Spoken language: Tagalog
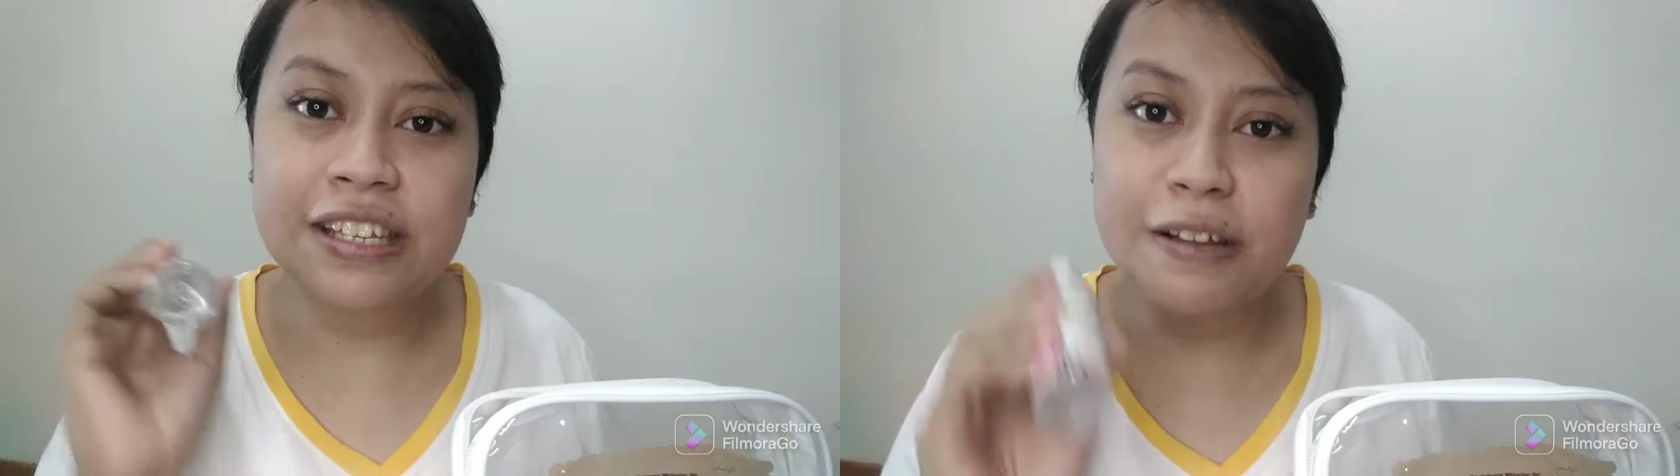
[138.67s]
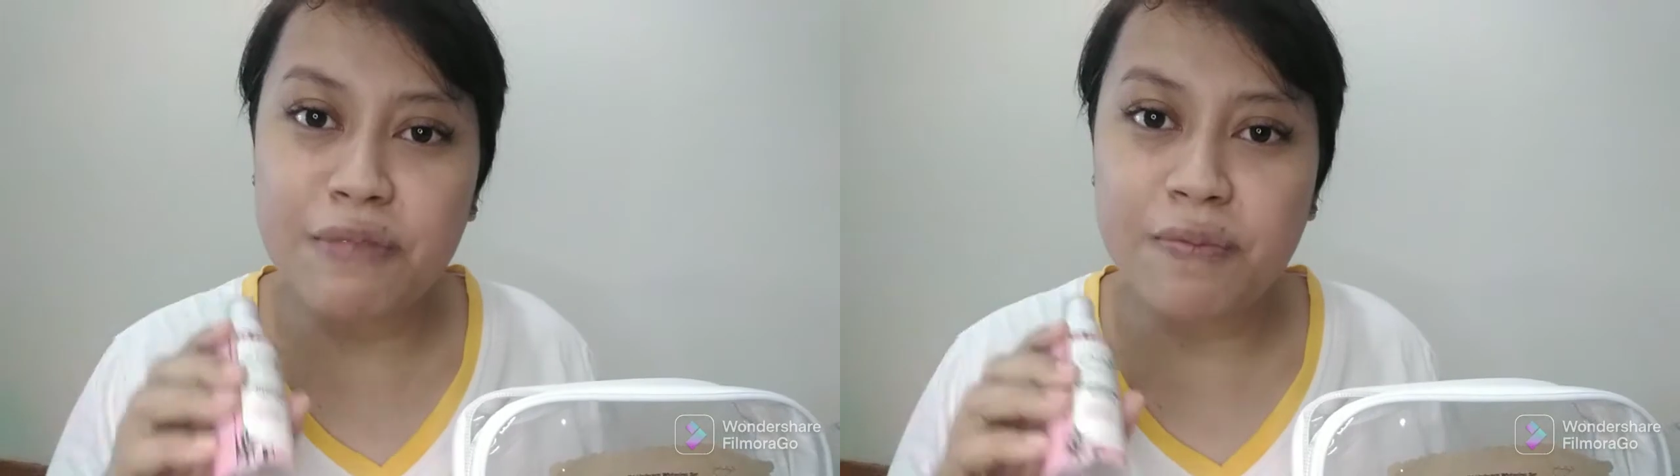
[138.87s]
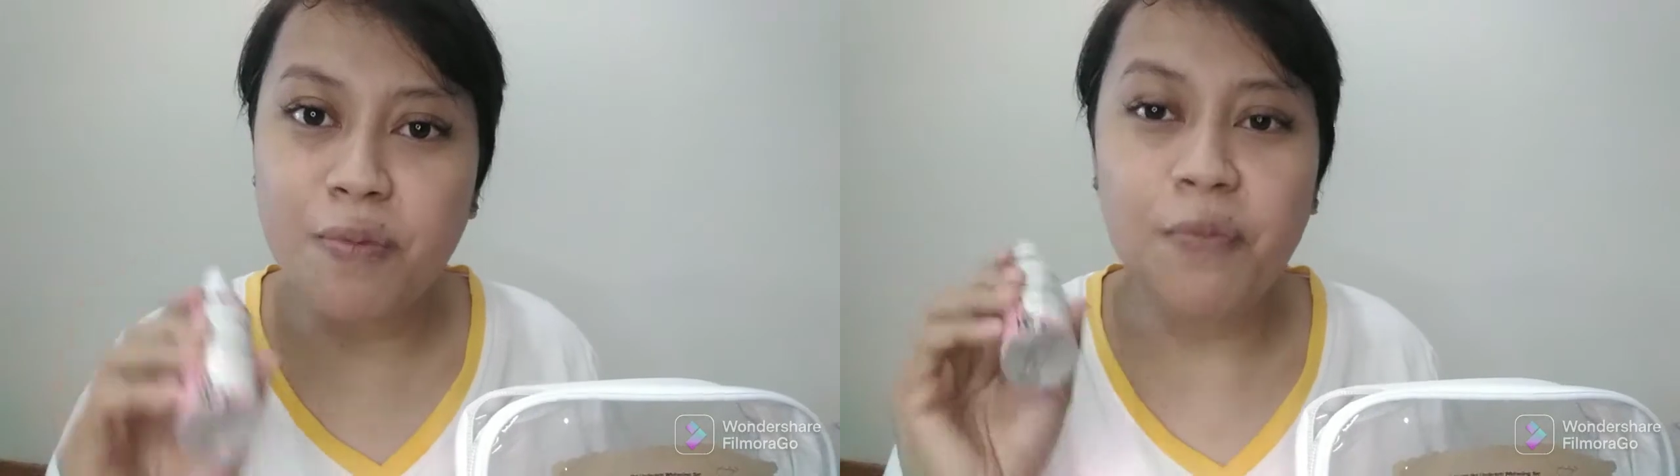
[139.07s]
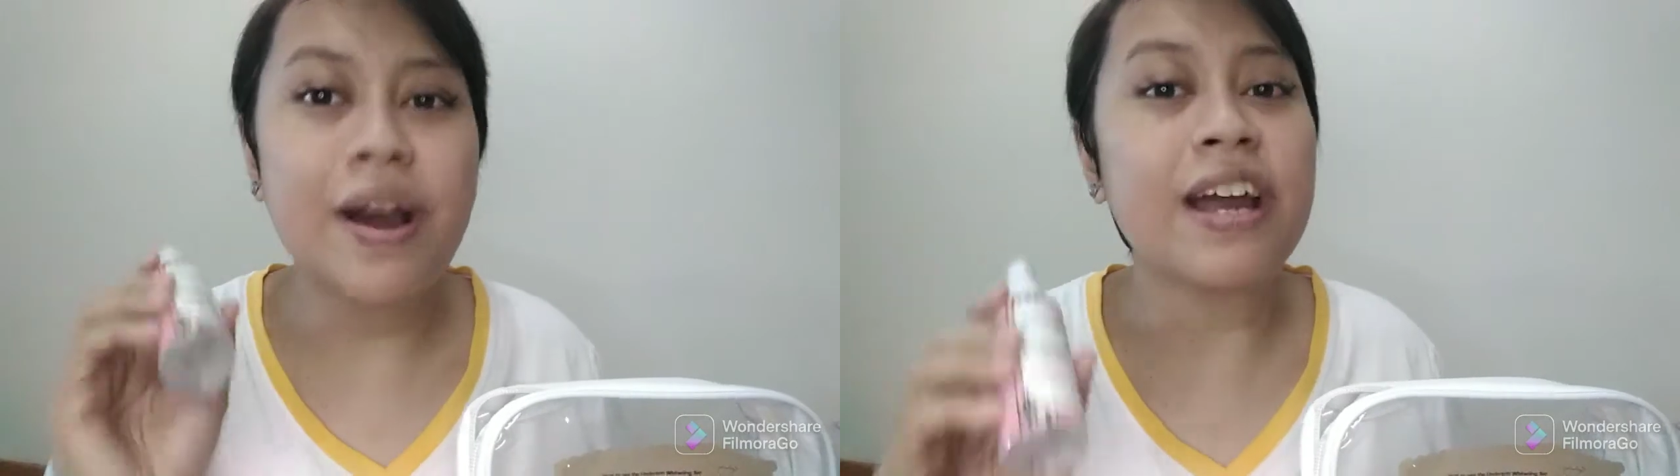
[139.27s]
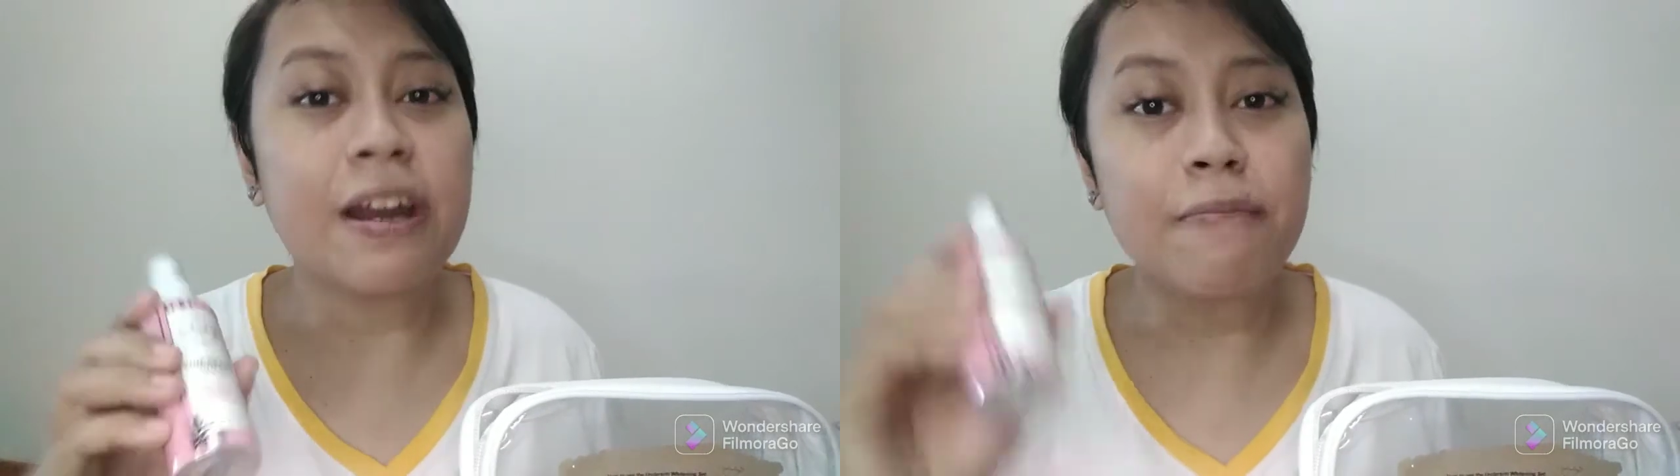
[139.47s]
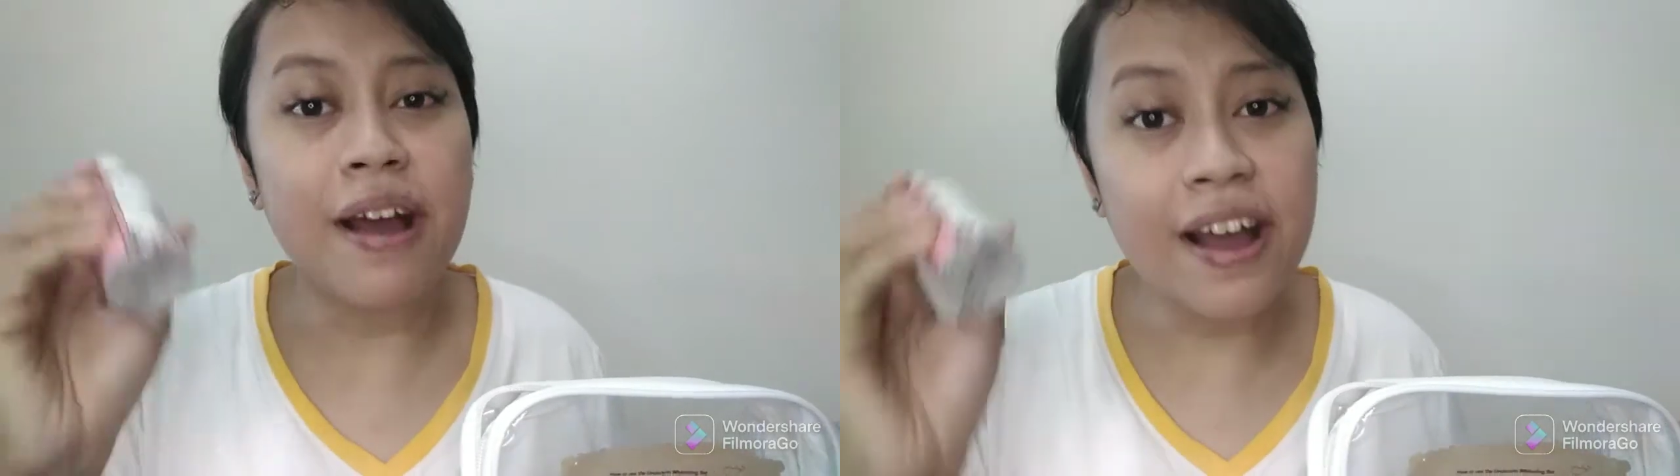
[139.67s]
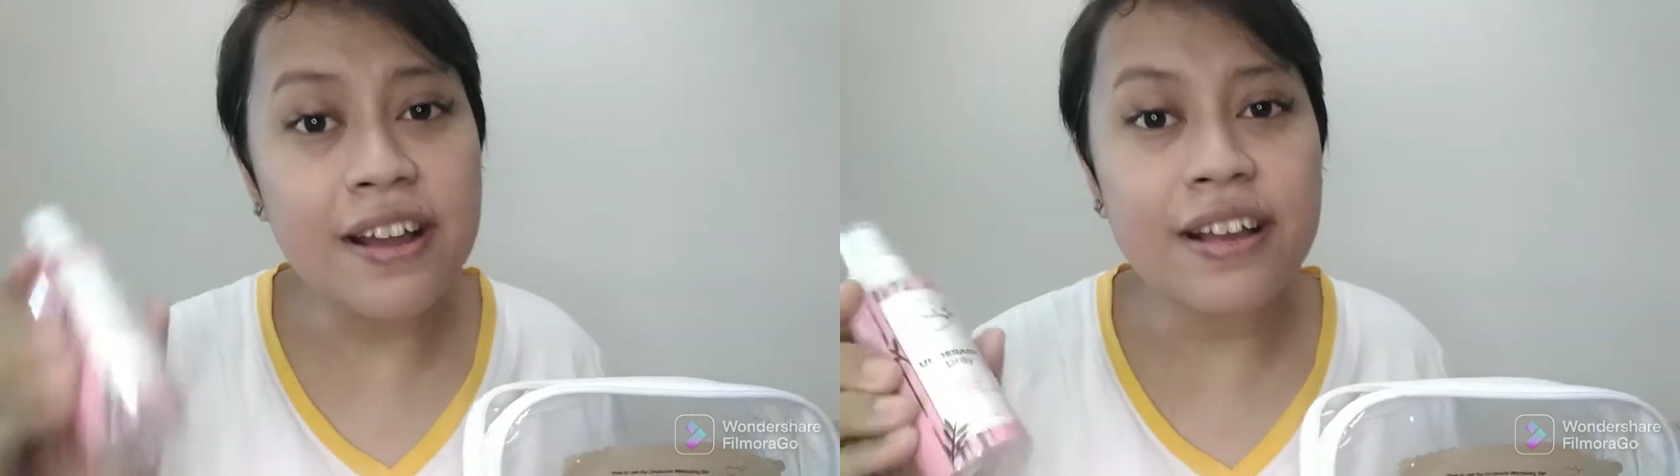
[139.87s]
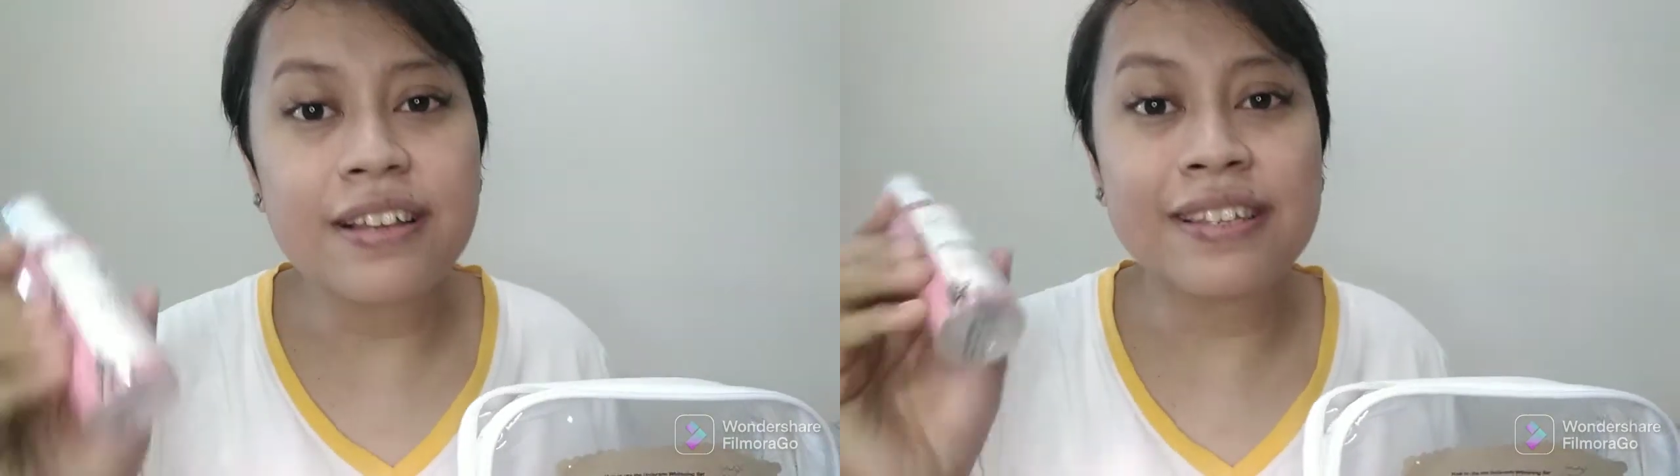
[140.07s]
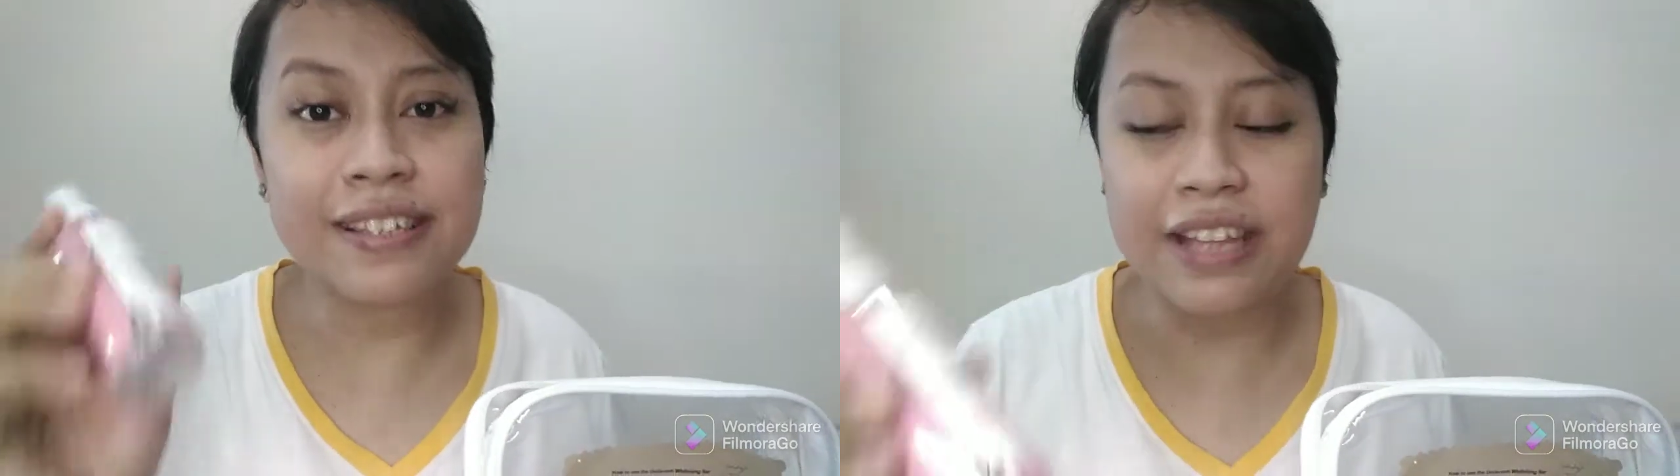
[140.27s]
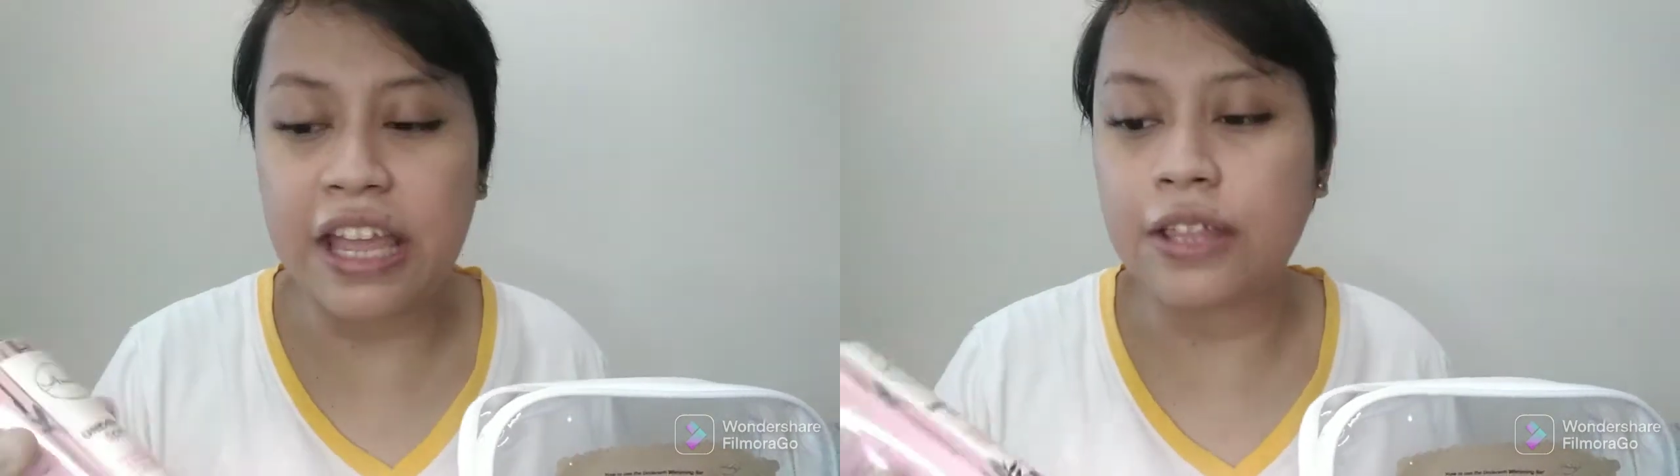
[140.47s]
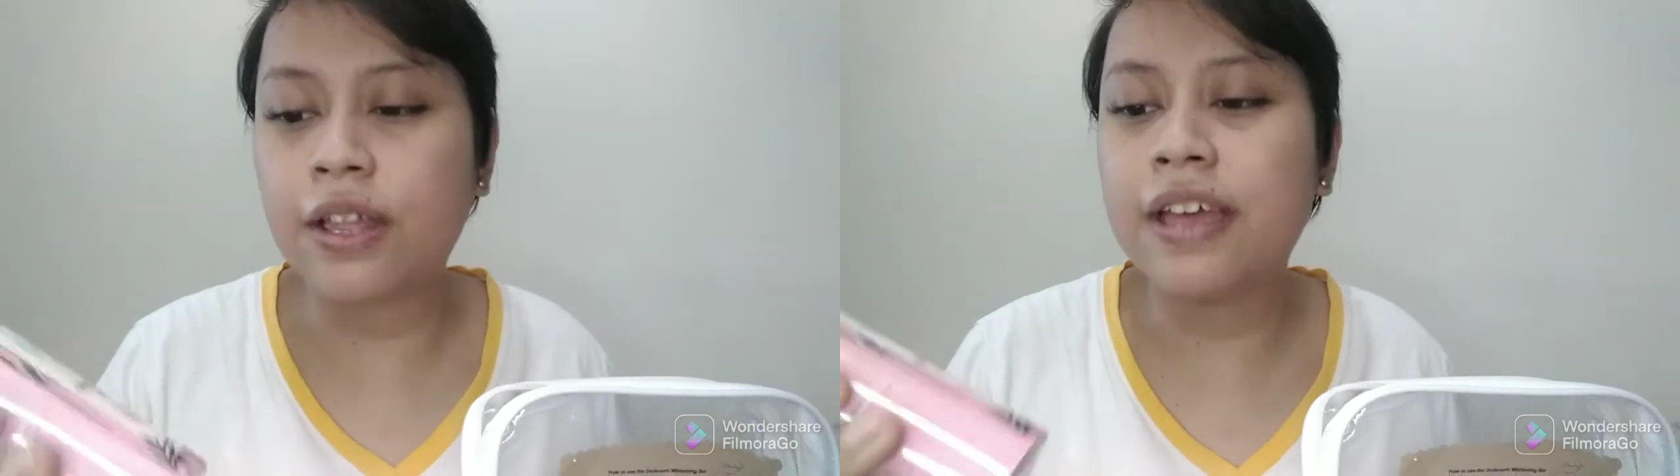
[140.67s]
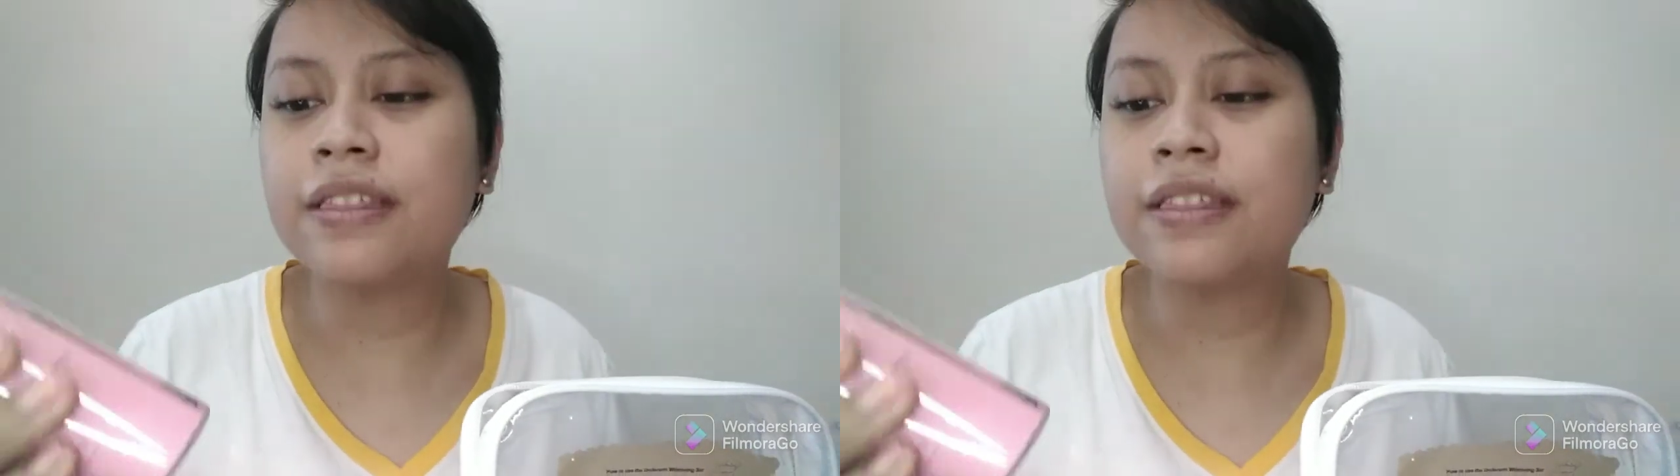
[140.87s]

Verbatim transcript: damit mo para mag-stain.